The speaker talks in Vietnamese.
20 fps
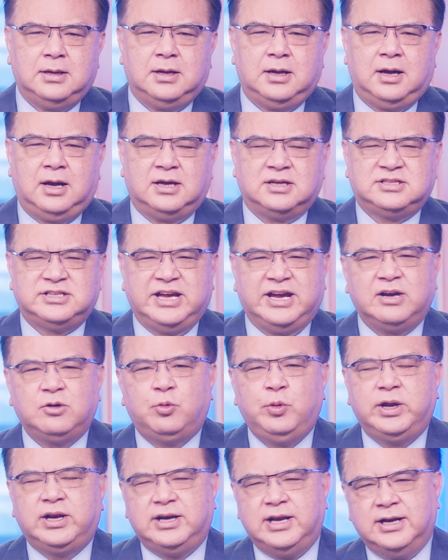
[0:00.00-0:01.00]
à, sẽ
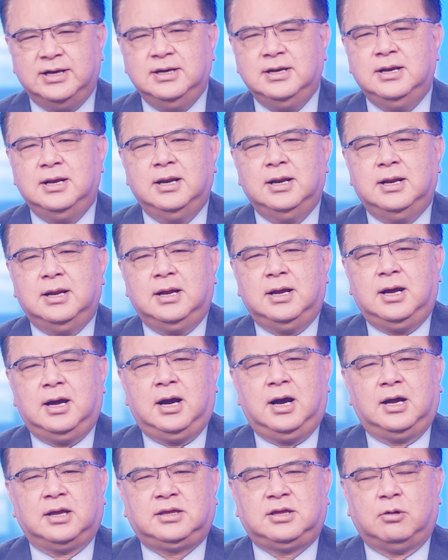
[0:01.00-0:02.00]
quyết định
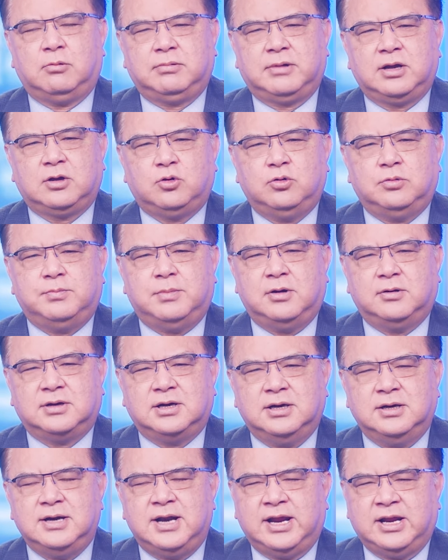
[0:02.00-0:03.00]
à, trong cái cuộc bầu
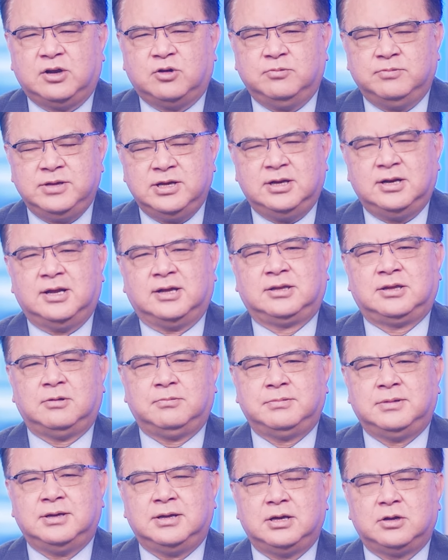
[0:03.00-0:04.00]
cử này cũng như là
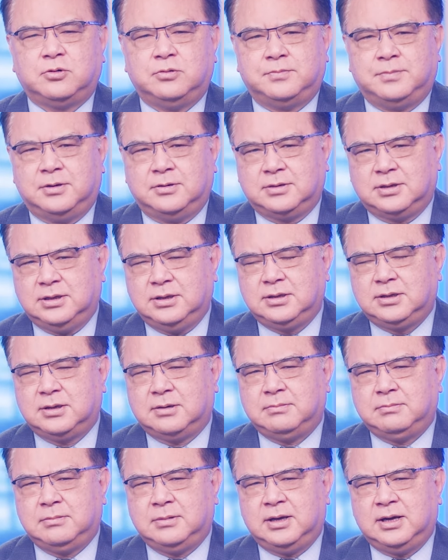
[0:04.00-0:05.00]
trong những cái cuộc bầu cử
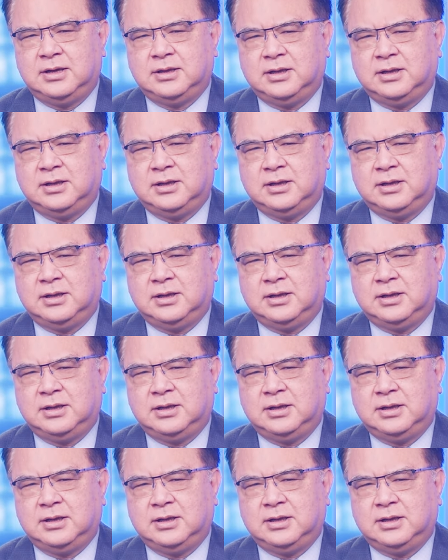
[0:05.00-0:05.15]
trong à,